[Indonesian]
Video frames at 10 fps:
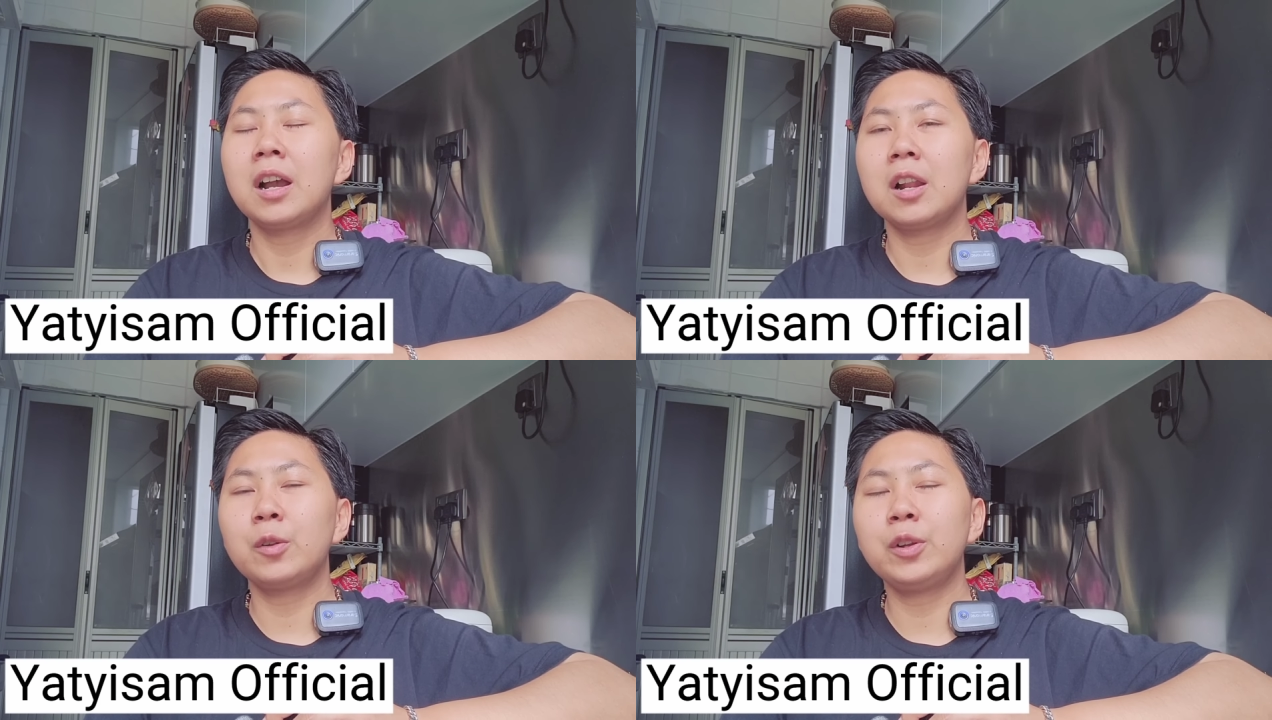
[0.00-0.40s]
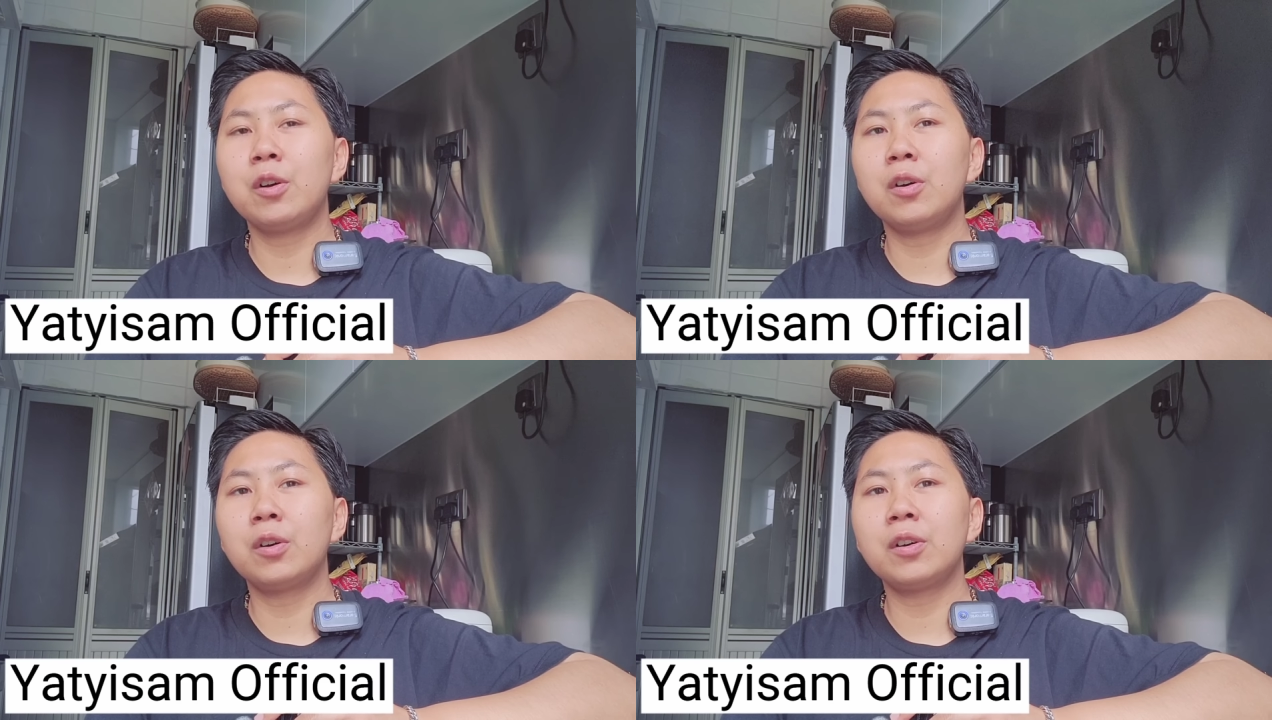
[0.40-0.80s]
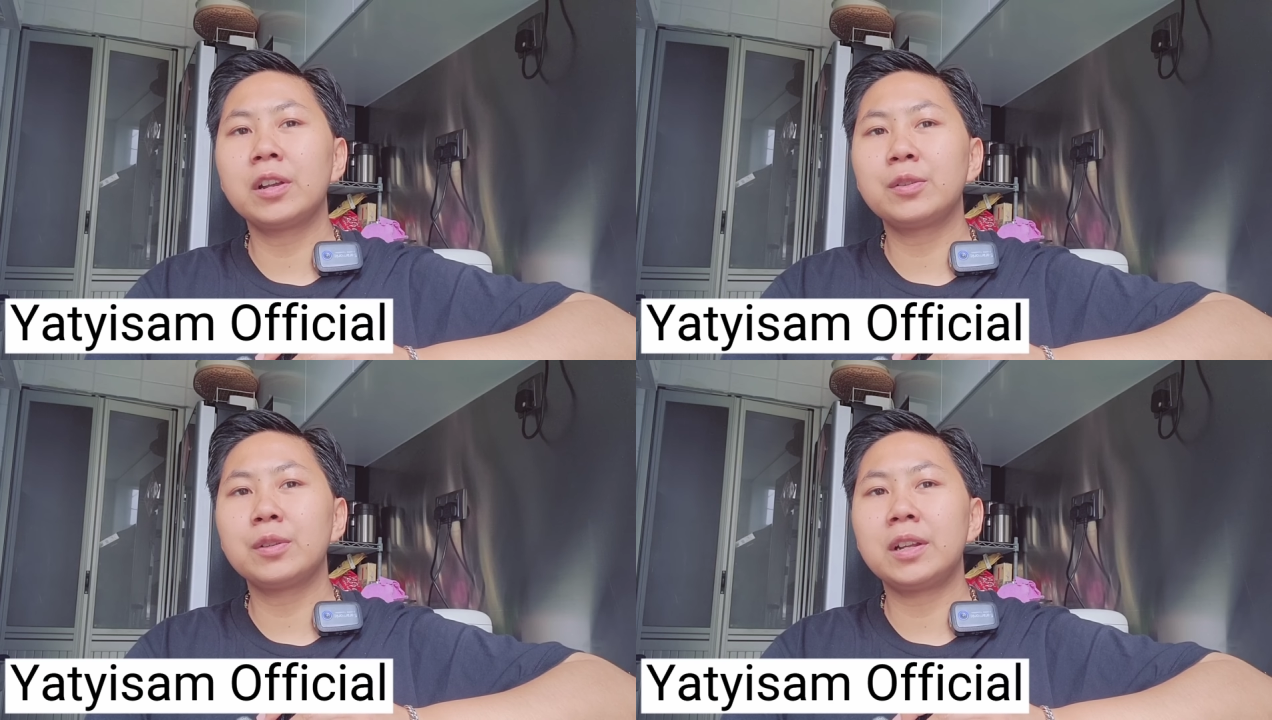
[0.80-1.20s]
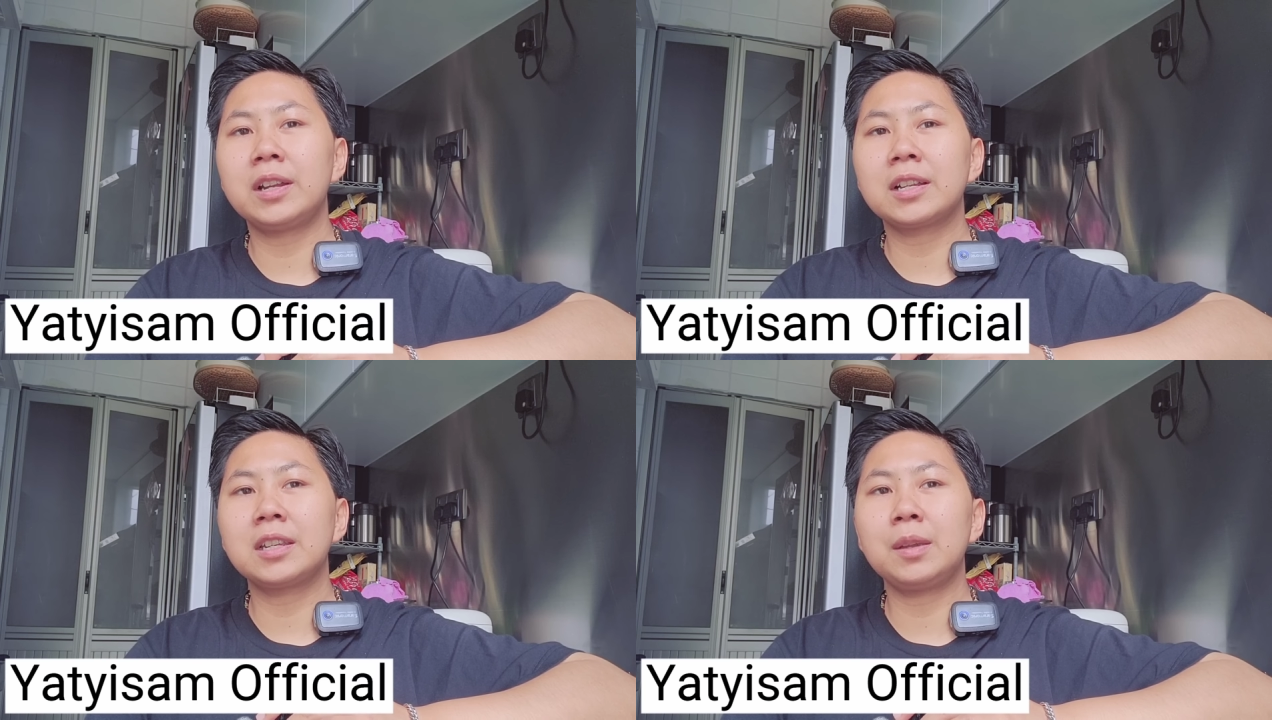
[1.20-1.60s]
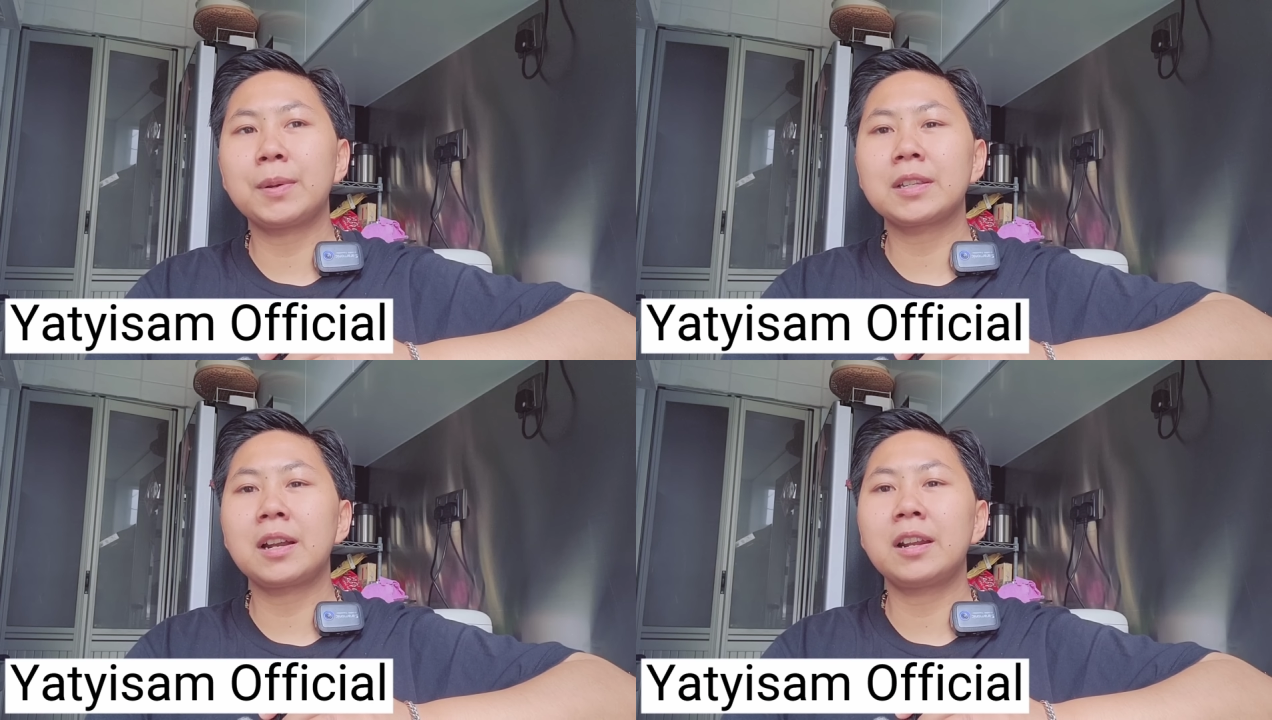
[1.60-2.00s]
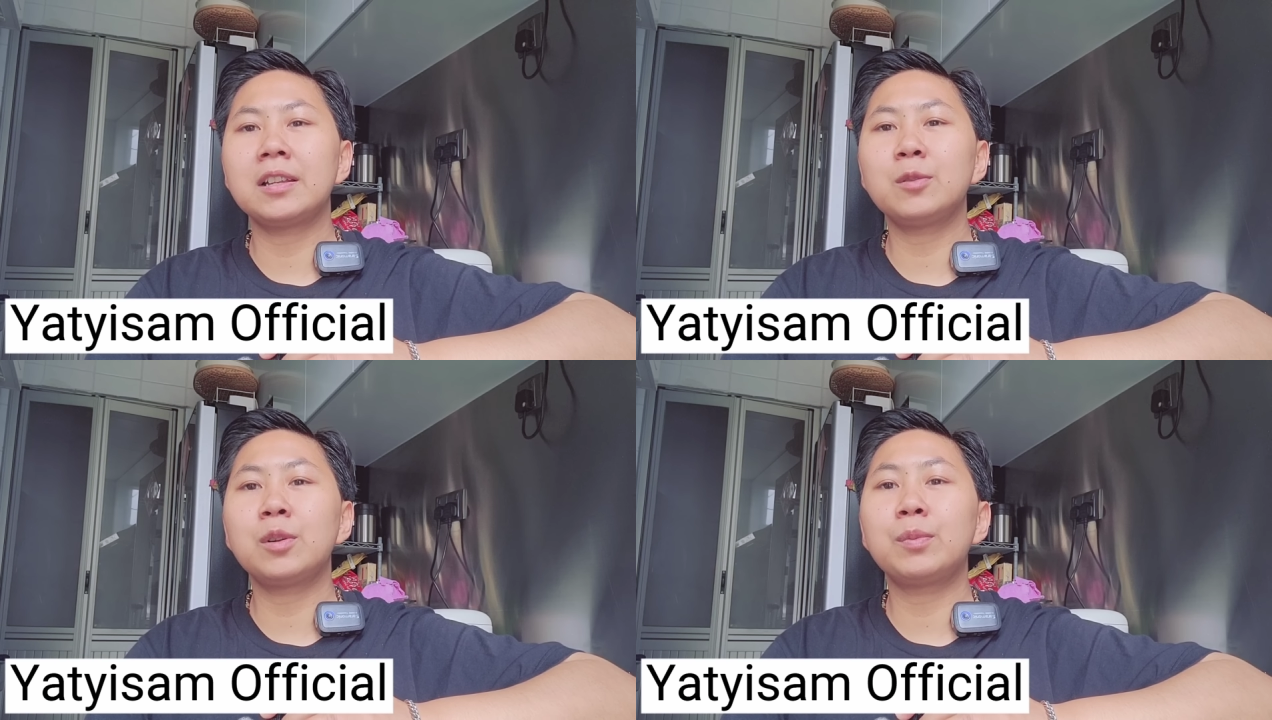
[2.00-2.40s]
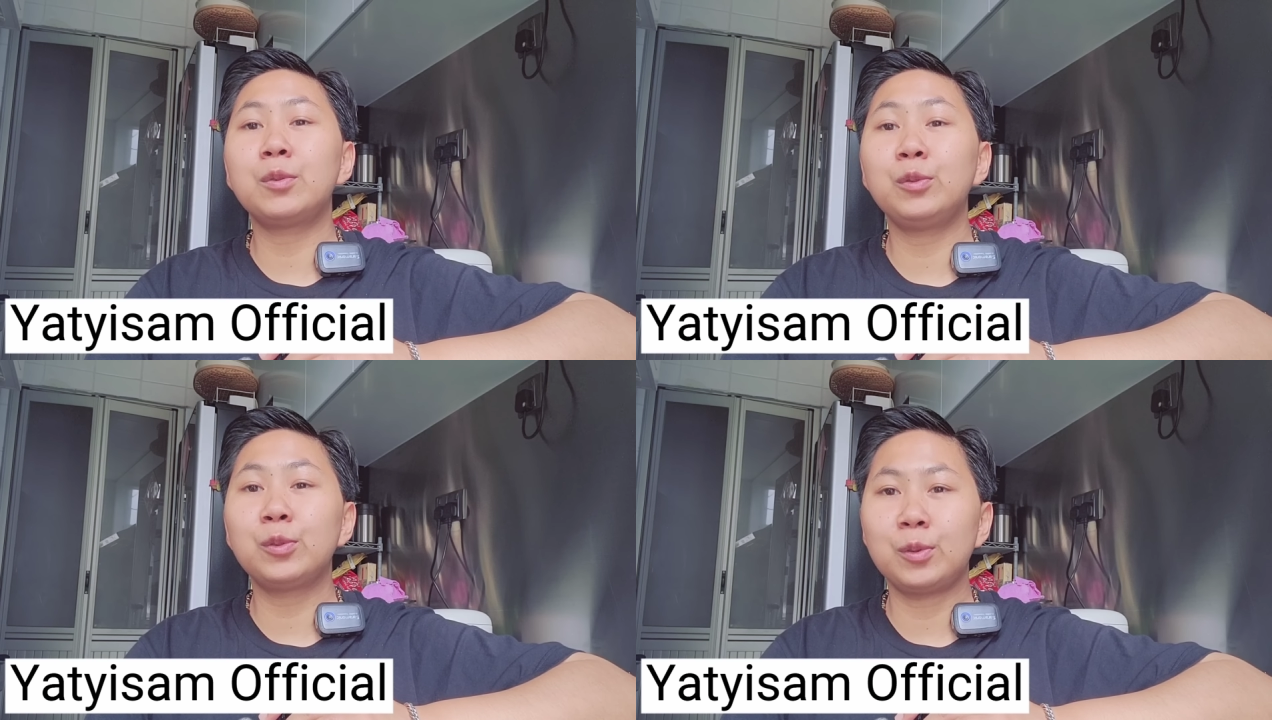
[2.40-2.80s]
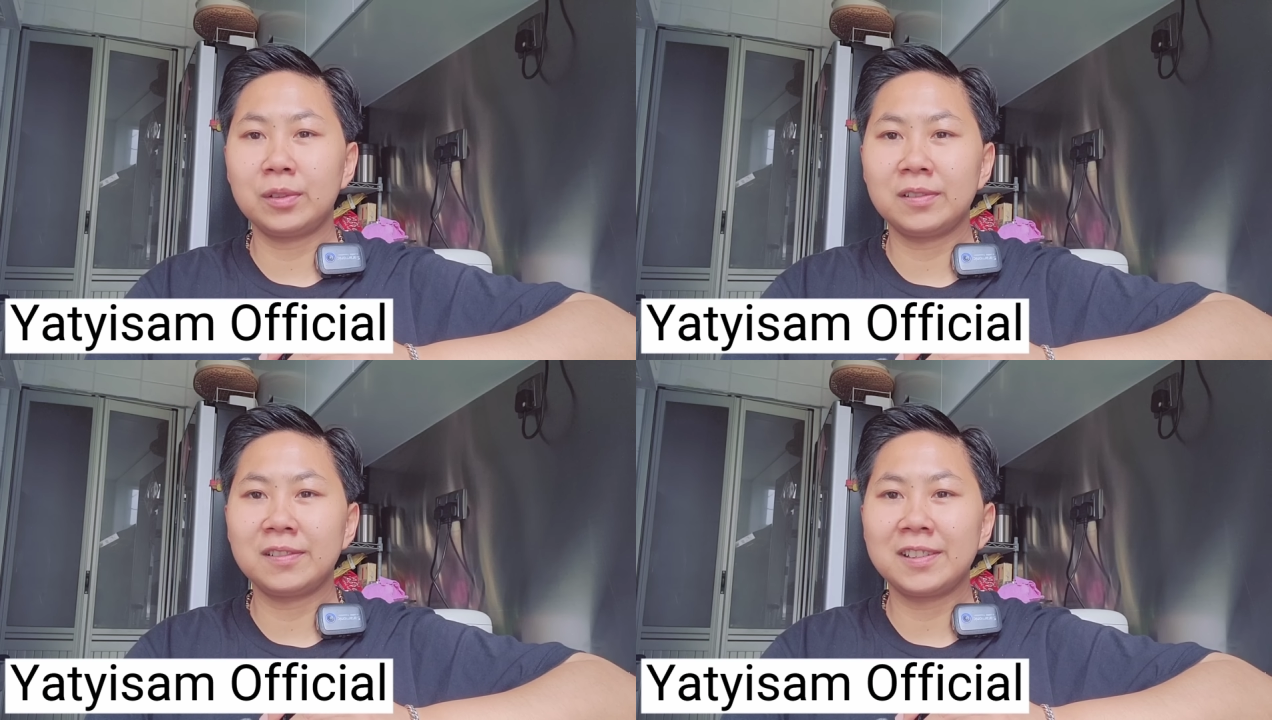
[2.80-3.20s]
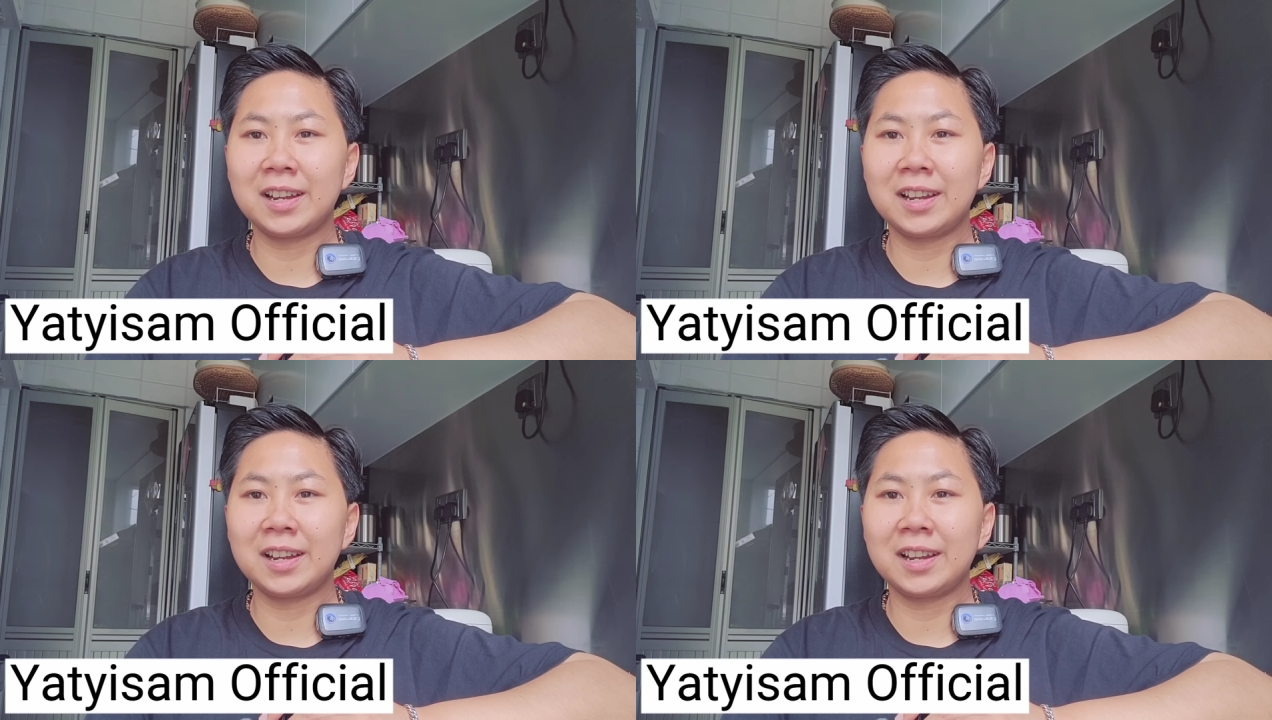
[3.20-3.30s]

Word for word: kalau di Hongkong ya cuy ya dikasih kipas angin aja udah beruntung